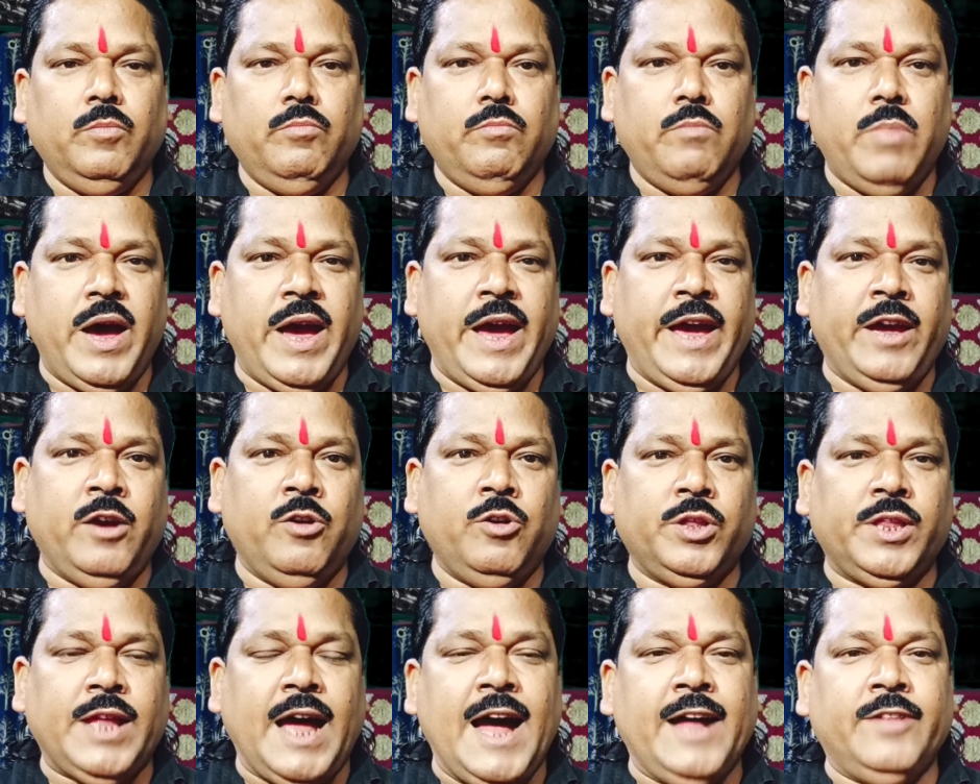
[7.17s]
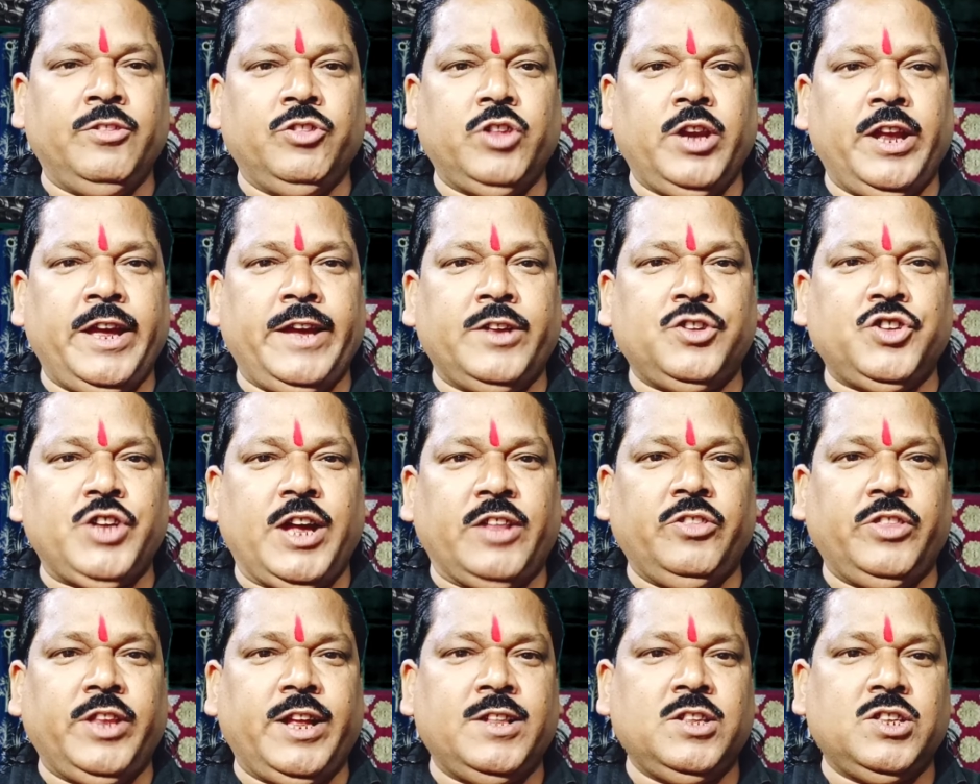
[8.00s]
मैं हूं तांत्रिक
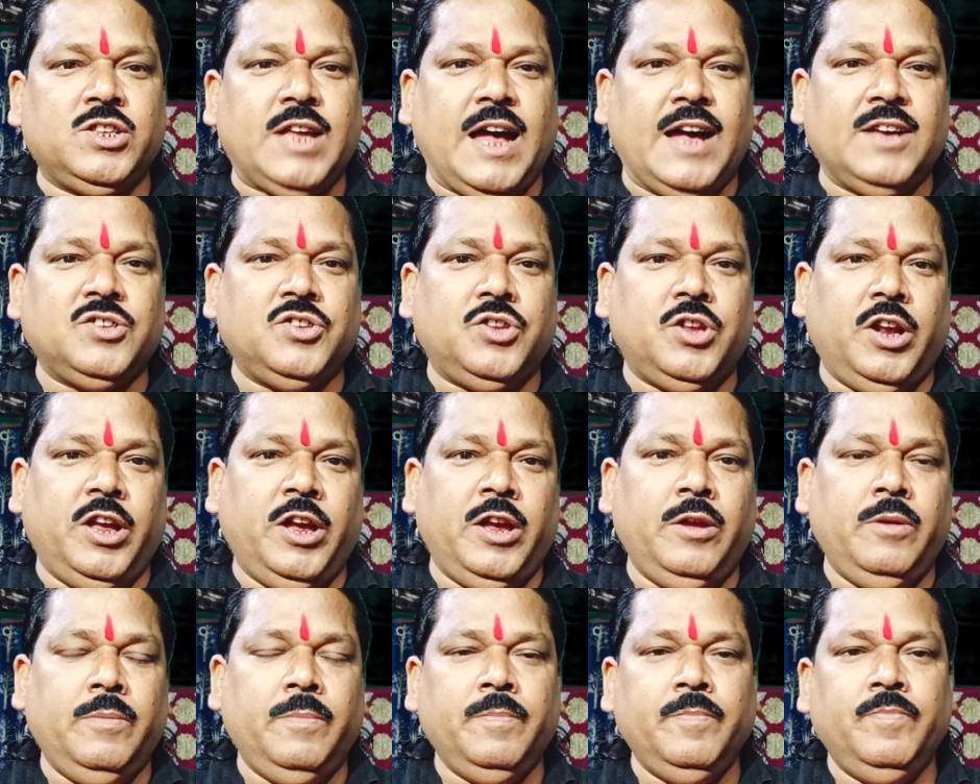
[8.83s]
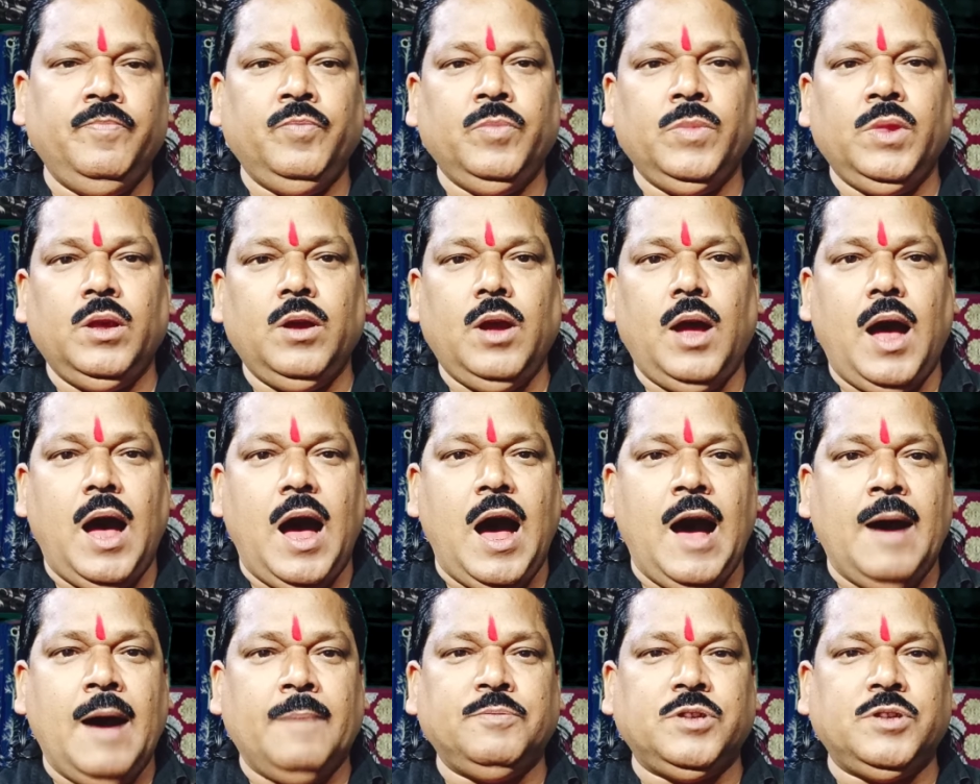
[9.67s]
चंदन शास्त्री
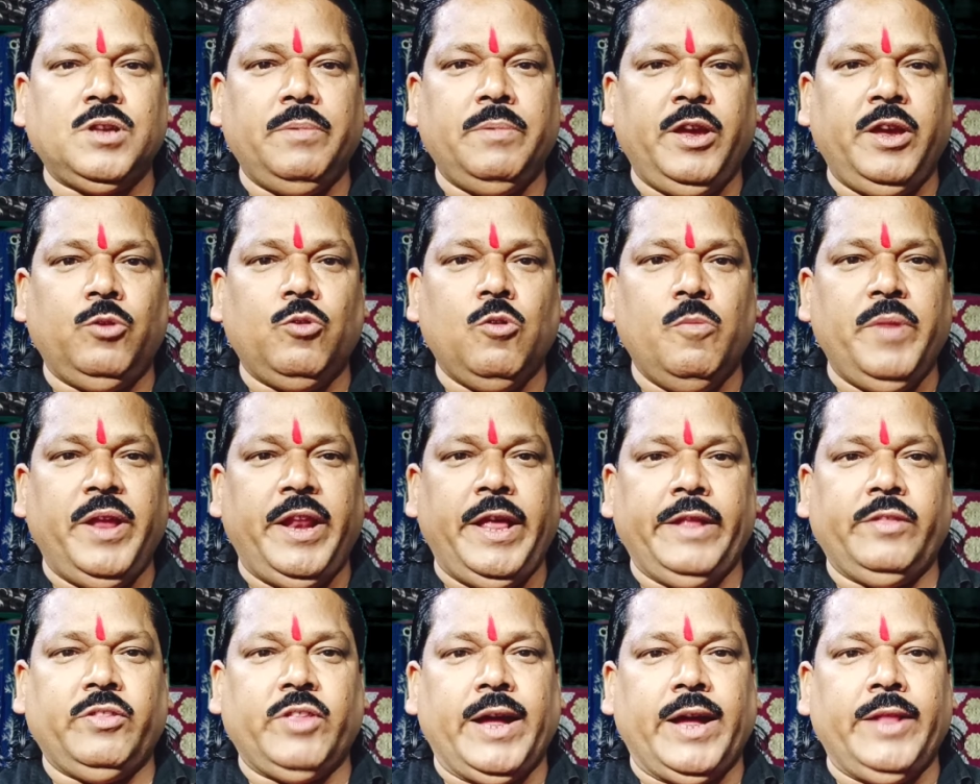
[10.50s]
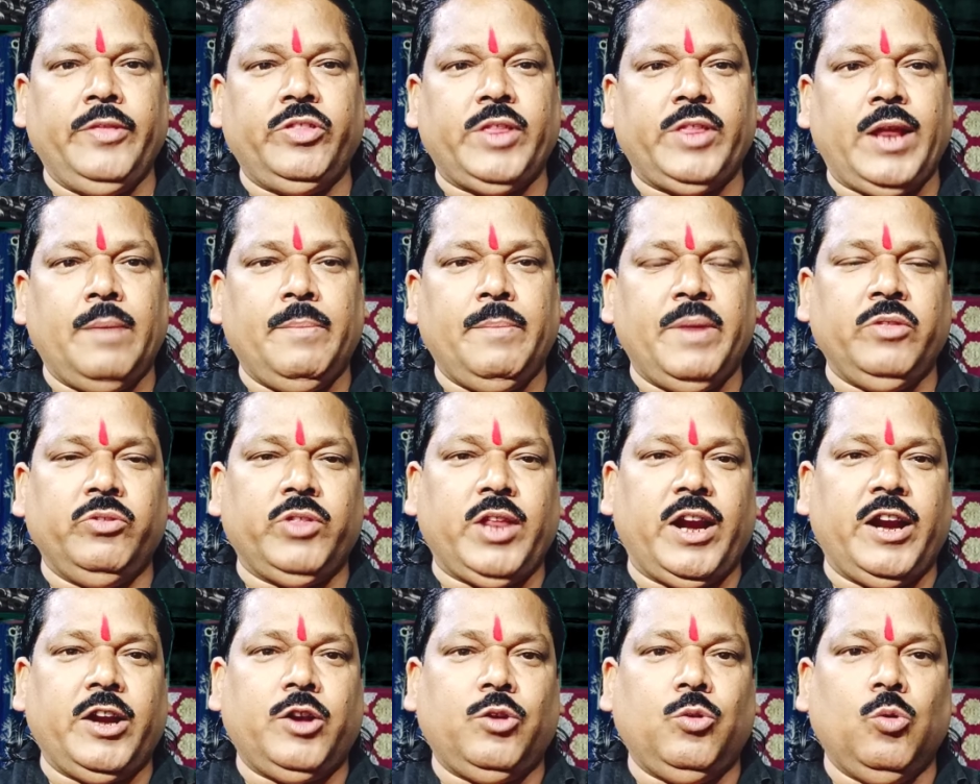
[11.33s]
आप सभी को मेरे तंत्र
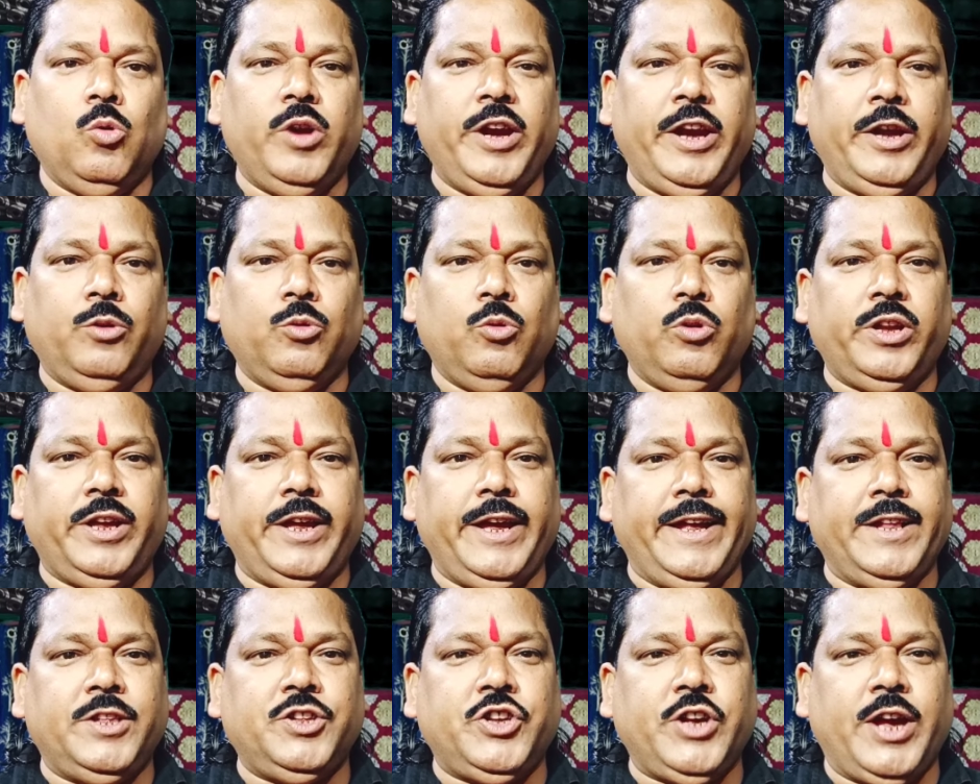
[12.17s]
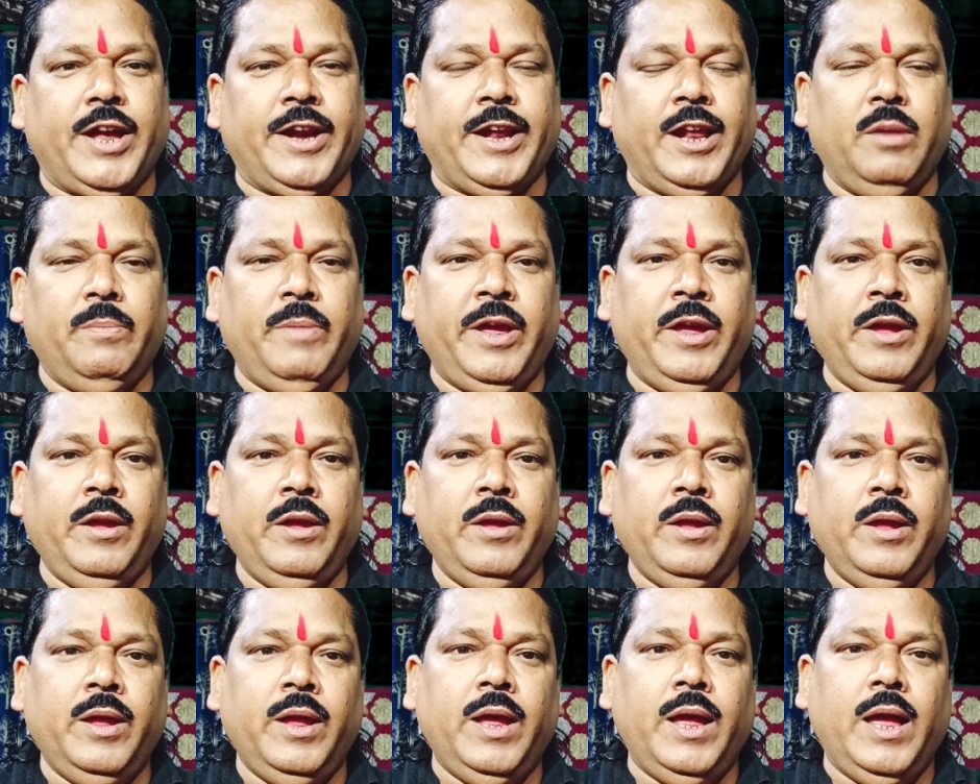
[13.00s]
मंत्र टोने के चैनल
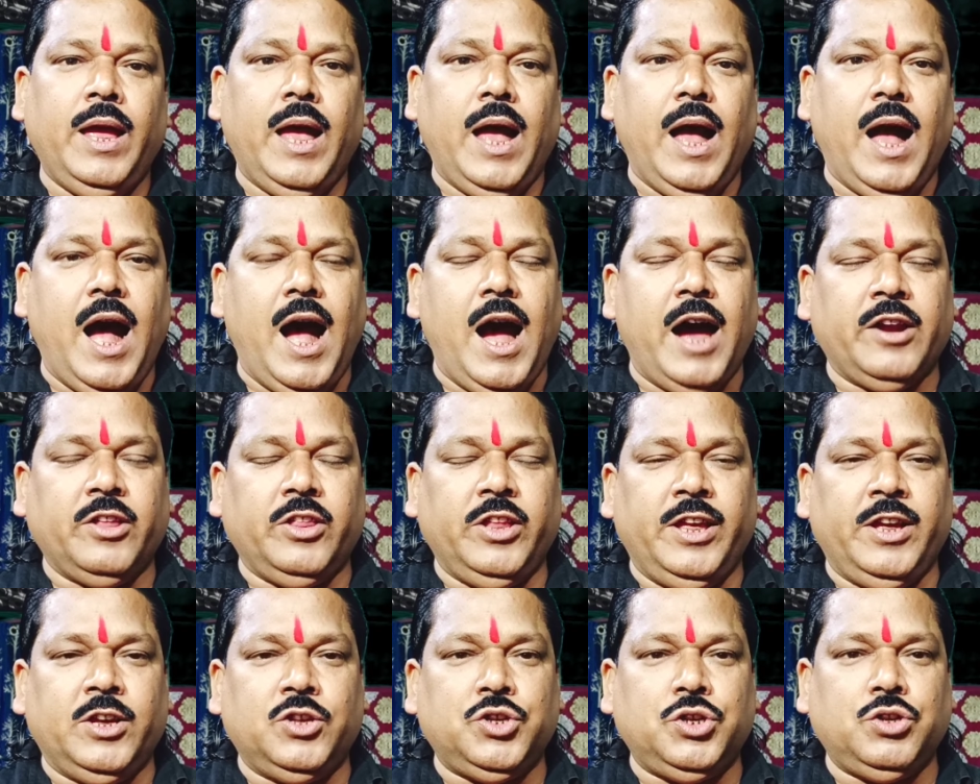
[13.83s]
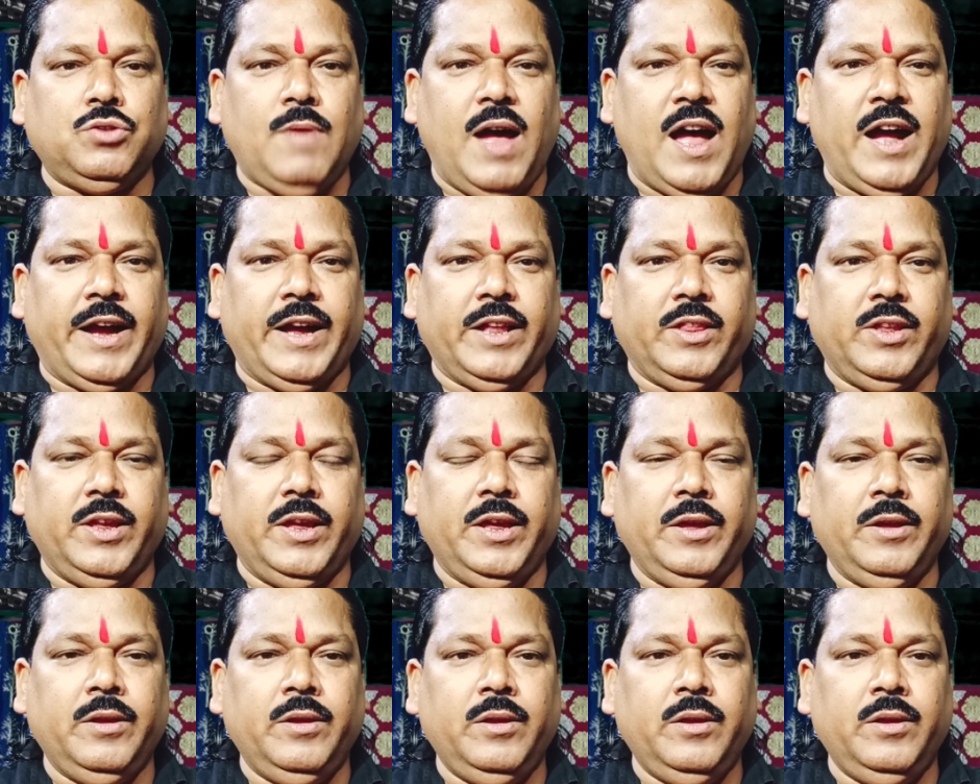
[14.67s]
में हार्दिक स्वागत है